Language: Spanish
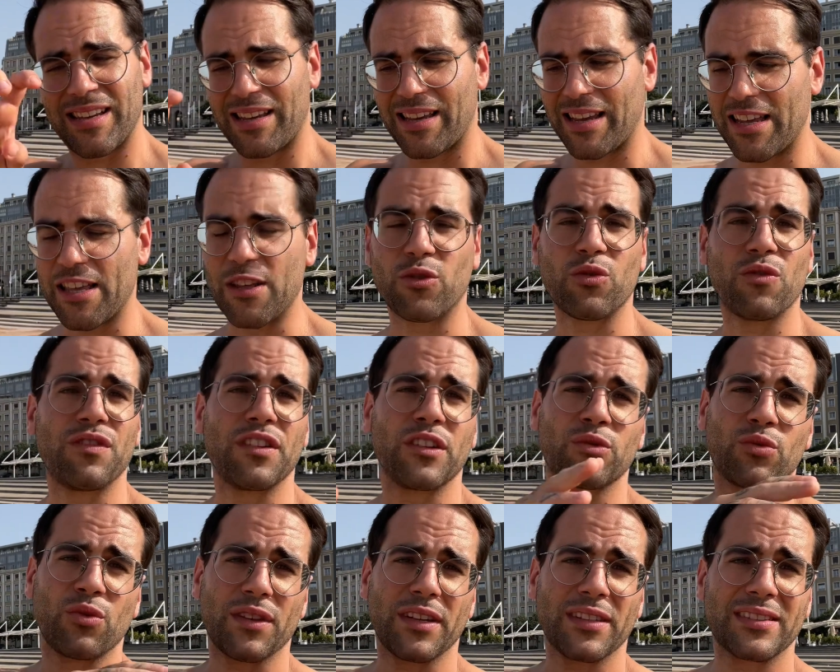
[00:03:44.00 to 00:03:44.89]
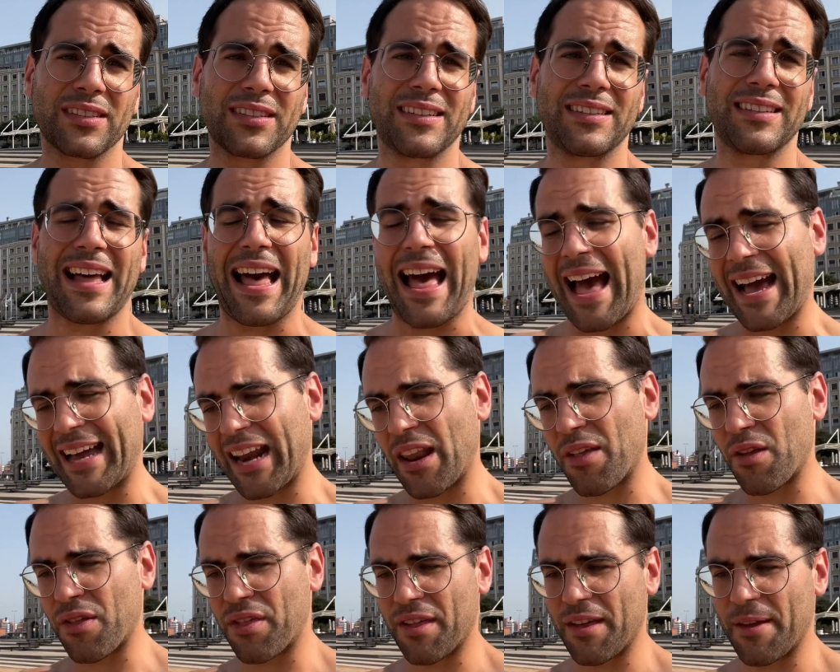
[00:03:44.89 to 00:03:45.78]
y de tus virtudes.
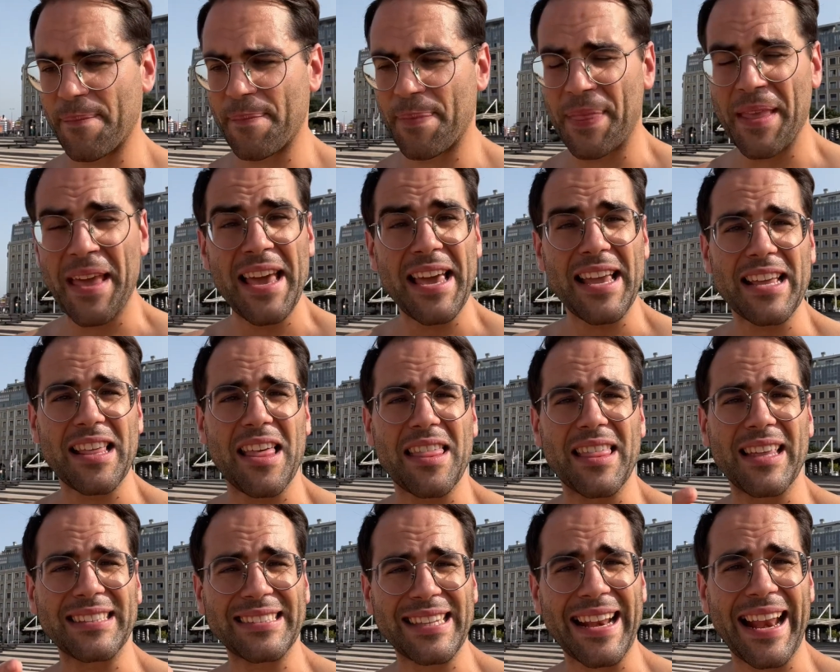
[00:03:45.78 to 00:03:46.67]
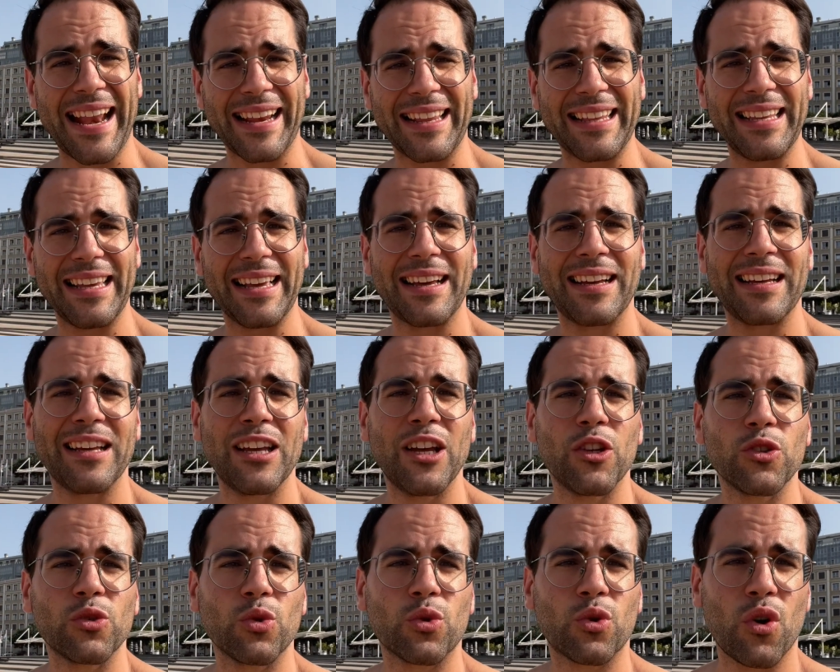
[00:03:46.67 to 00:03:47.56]
Agradece. Y desde esa energía
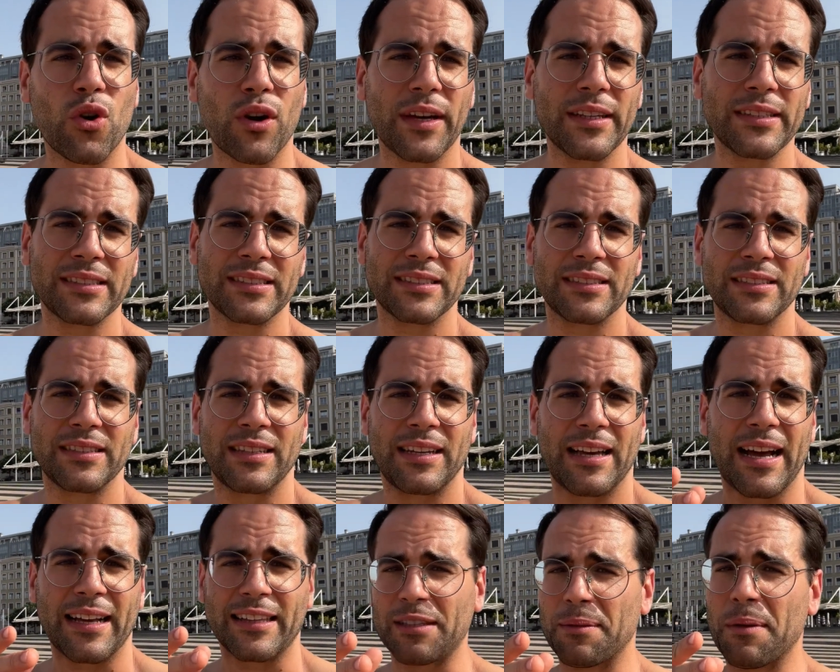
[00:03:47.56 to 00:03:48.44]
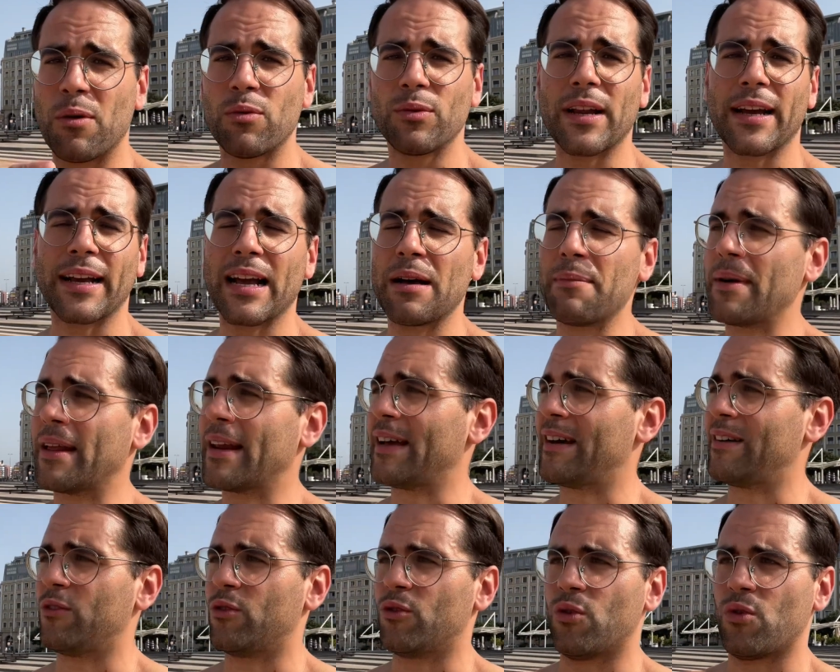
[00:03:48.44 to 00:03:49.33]
tú coges, activas una
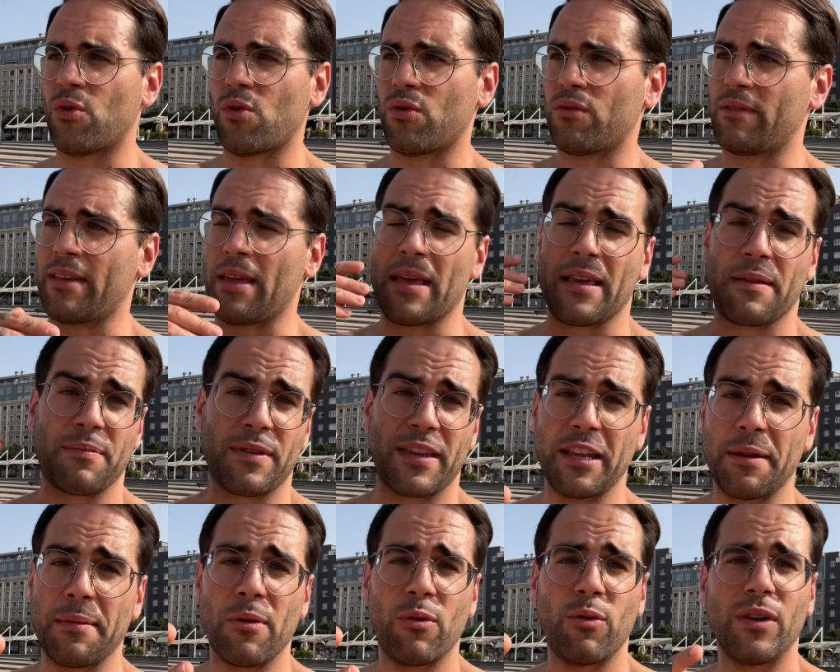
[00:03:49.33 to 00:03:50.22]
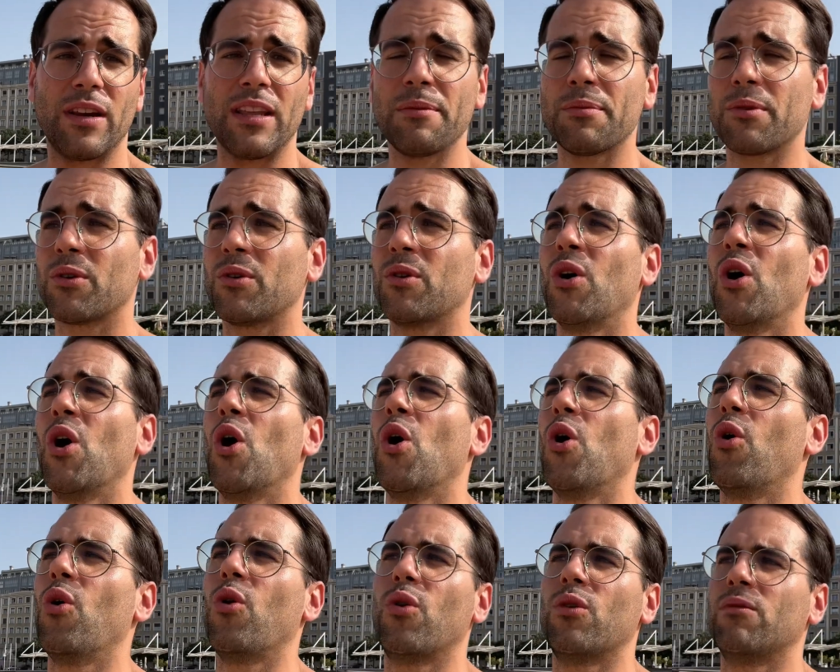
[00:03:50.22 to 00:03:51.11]
cámara o escribes un libro
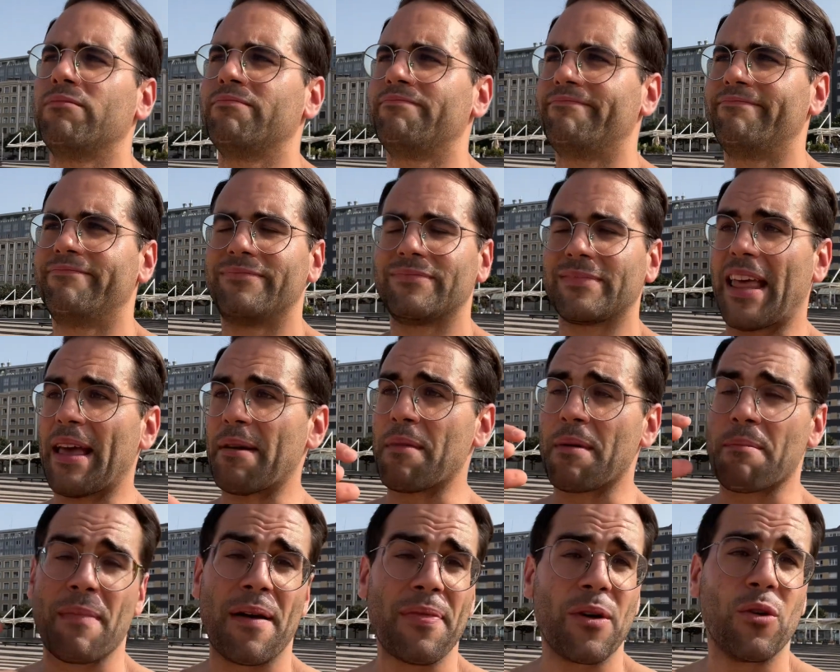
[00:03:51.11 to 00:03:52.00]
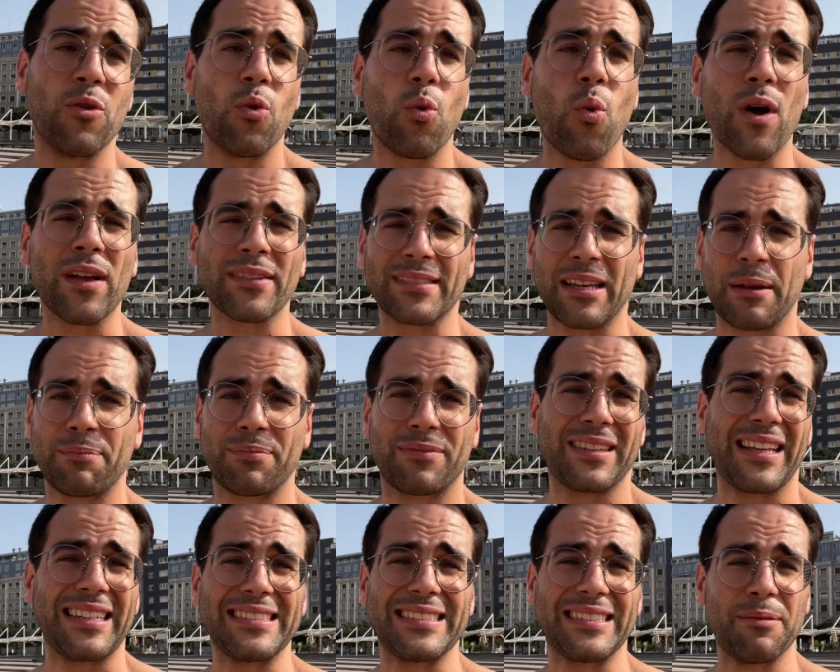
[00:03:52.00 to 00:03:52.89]
o eh, mandas un WhatsApp
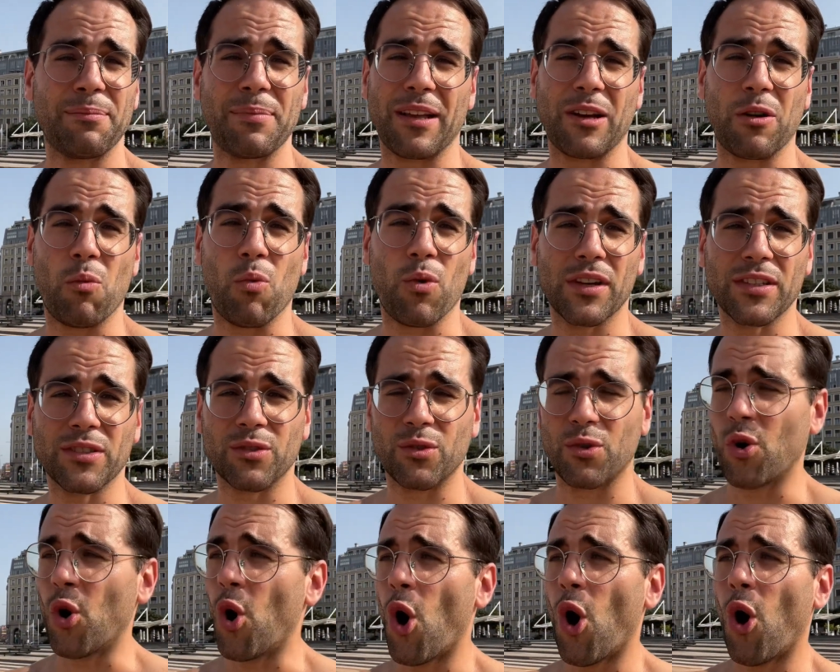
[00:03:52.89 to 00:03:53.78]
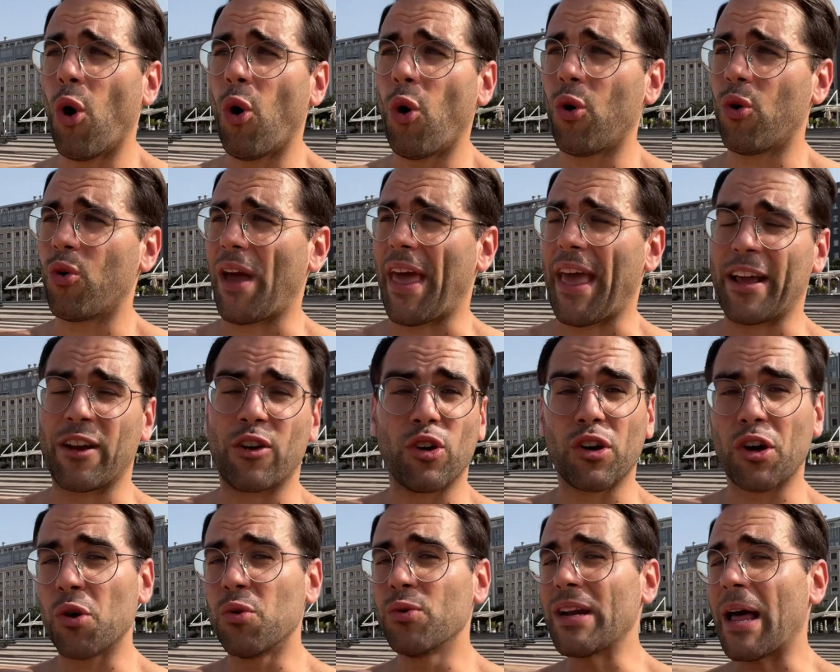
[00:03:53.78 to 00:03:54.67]
tan simple como eso o
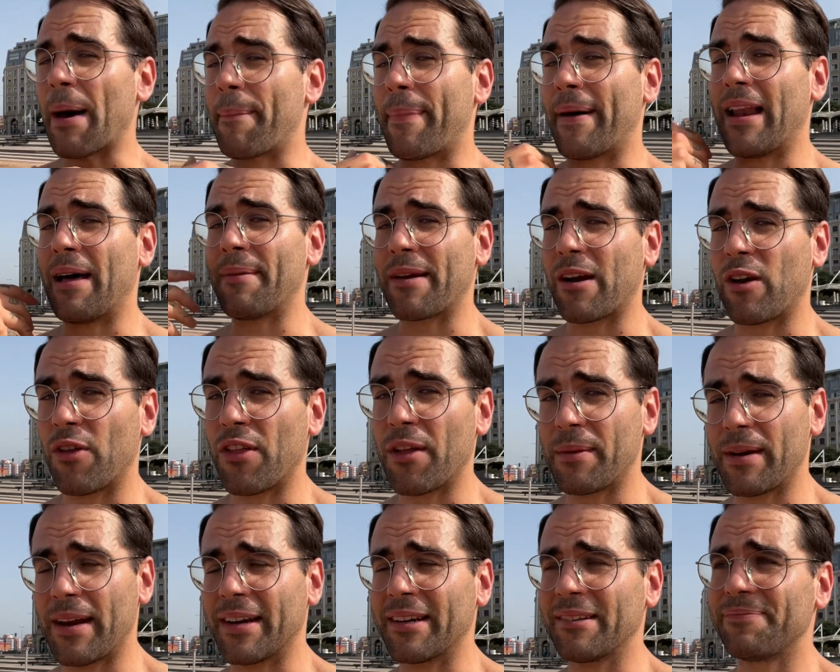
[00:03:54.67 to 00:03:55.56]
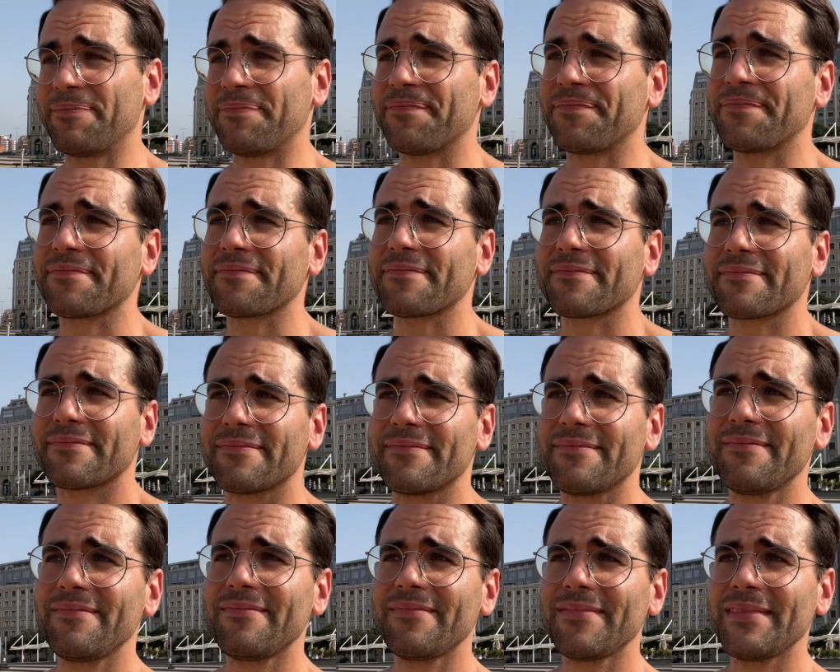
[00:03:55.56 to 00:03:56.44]
escoges unas palabras a la hora de hablar
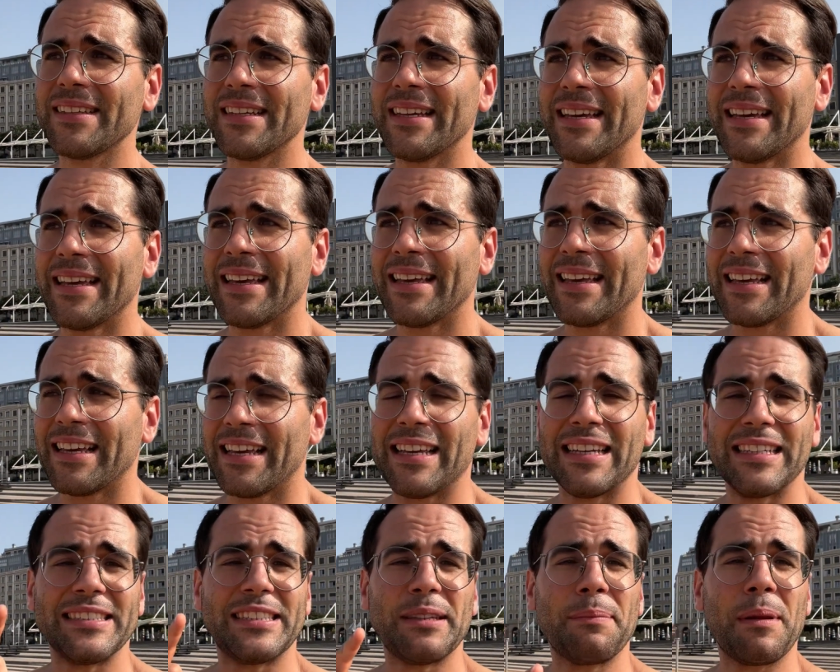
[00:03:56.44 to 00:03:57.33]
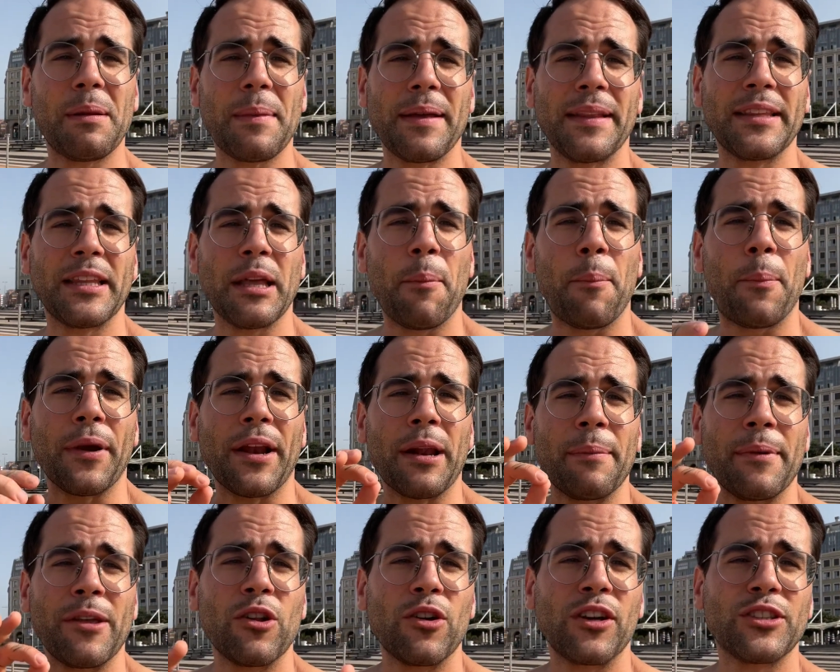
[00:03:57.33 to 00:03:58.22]
simplemente por el
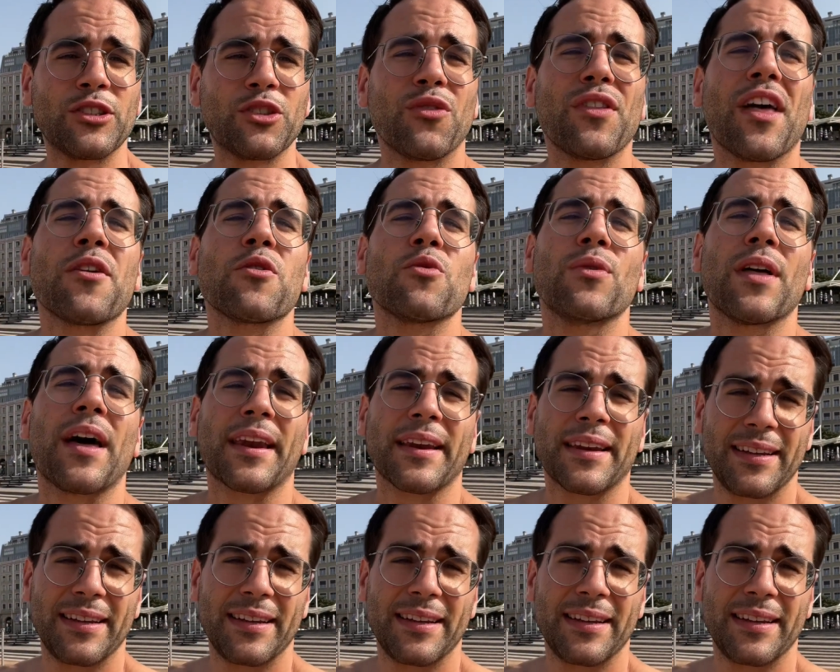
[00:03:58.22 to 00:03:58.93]
mero hecho de ayudar.